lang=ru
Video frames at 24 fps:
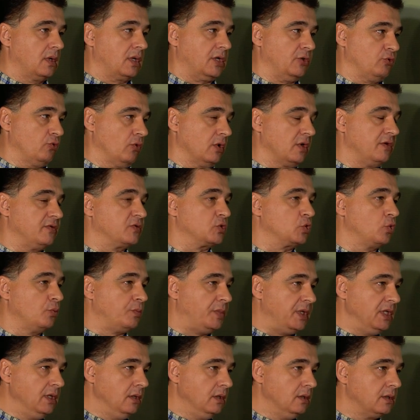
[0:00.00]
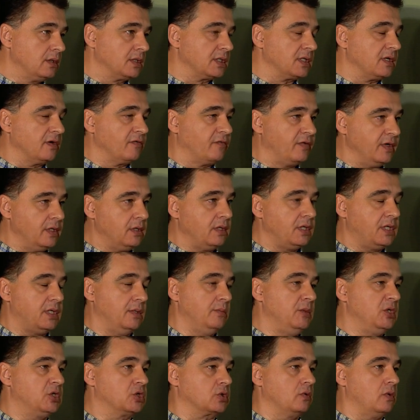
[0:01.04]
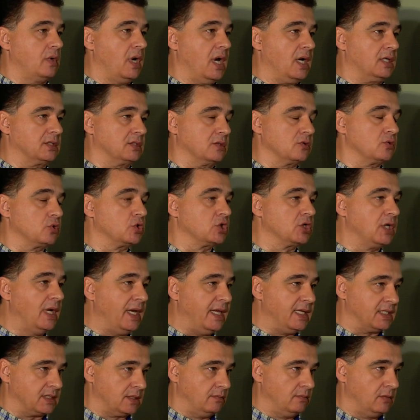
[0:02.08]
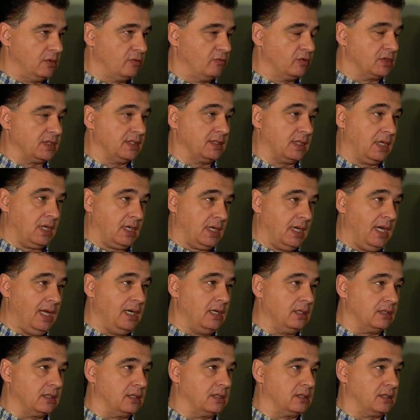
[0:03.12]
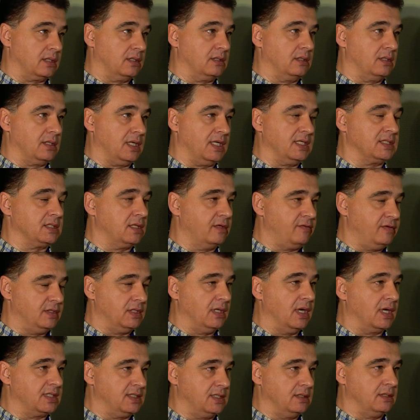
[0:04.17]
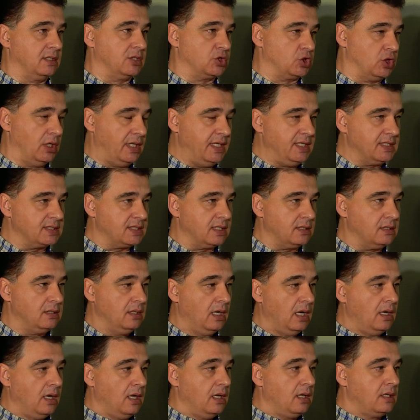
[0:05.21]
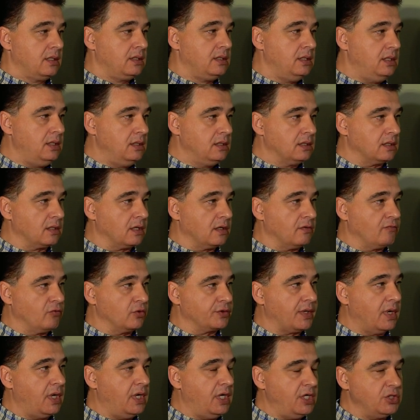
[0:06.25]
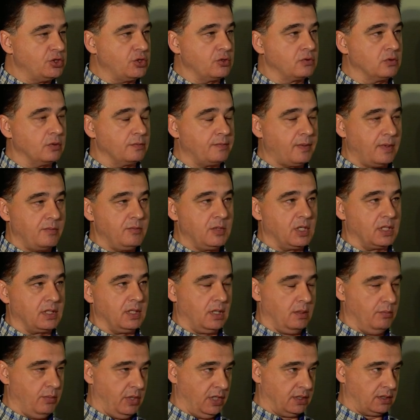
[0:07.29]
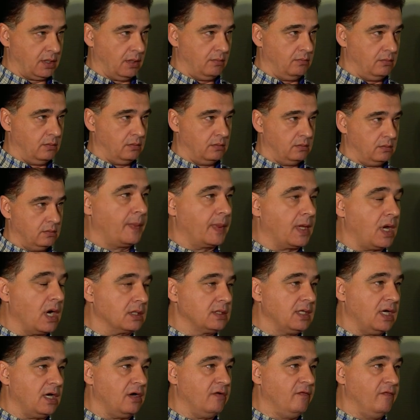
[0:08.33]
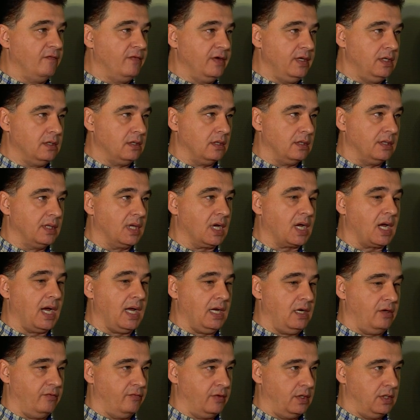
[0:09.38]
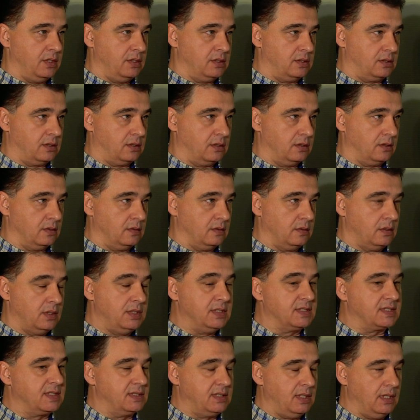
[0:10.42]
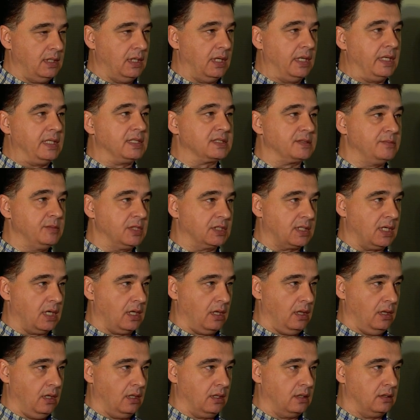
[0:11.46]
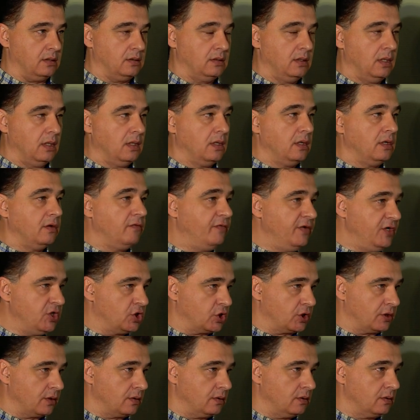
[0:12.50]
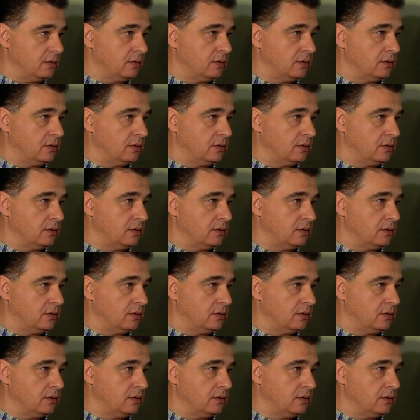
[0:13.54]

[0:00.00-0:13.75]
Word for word: который вступил в химическую реакцию с железом. Вот это окалина, это разные виды оксида железа, и вот речь идет примерно об этом – когда вы накаливаете изделие из металла выше